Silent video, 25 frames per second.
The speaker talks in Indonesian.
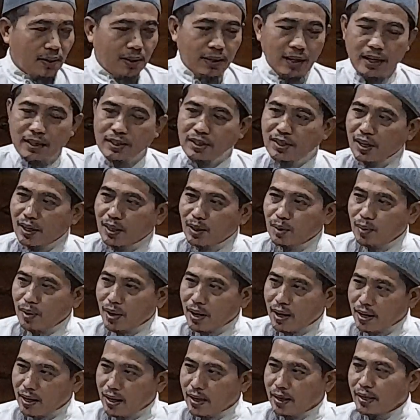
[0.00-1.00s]
Dan satu
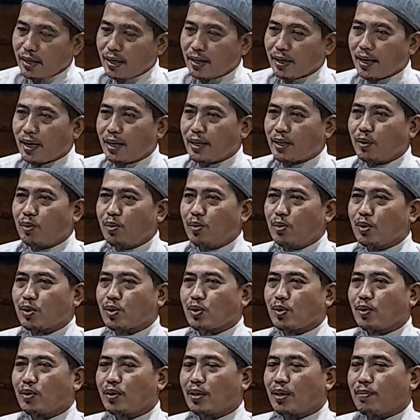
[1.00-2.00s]
anak yang nggak
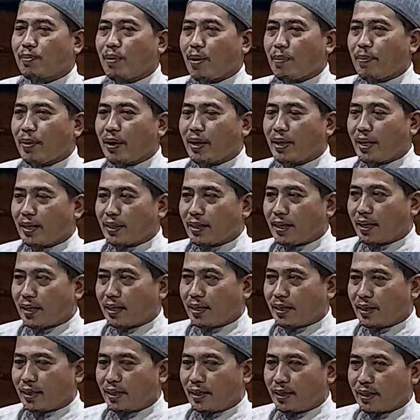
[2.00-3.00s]
diurusin oleh bapaknya
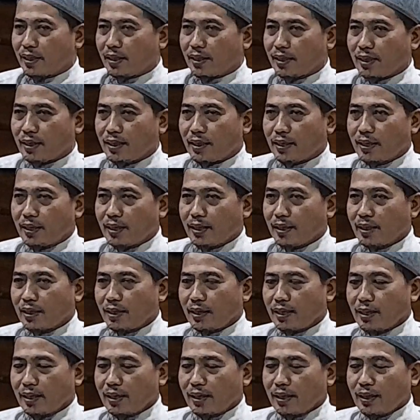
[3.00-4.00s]
tadi,
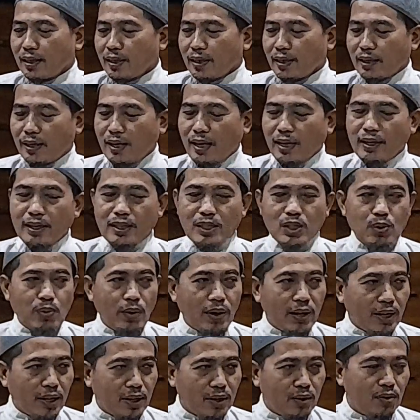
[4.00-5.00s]
yang
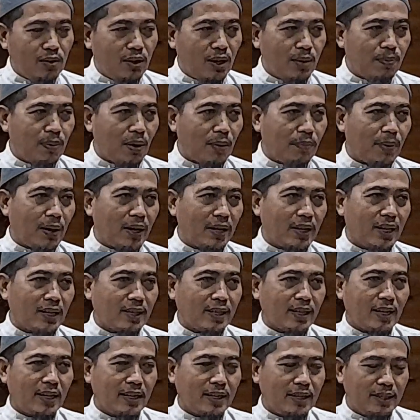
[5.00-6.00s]
dicuekin oleh bapaknya
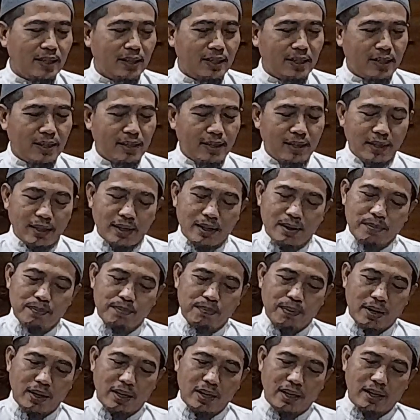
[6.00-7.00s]
tadi,
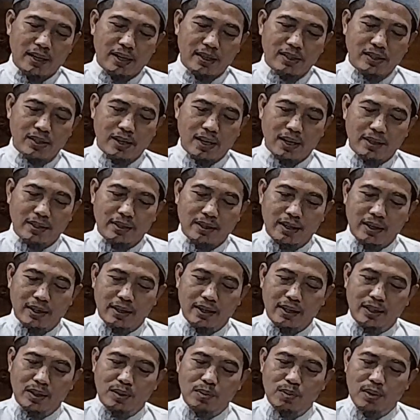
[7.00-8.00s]
pada dasarnya
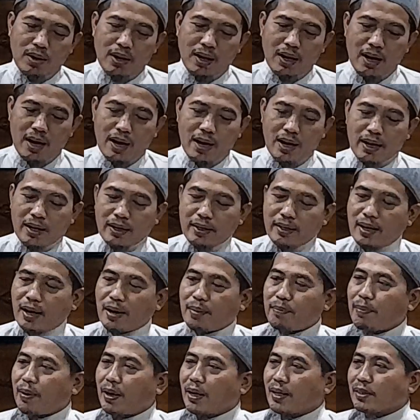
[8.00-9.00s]
itulah anak
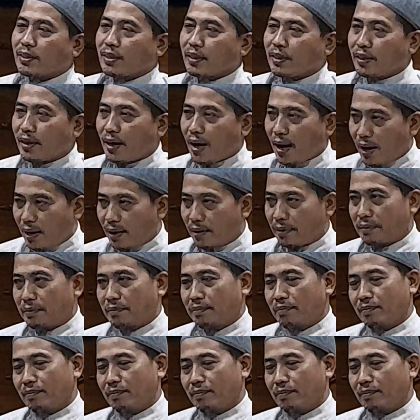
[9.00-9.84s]
yang paling setia.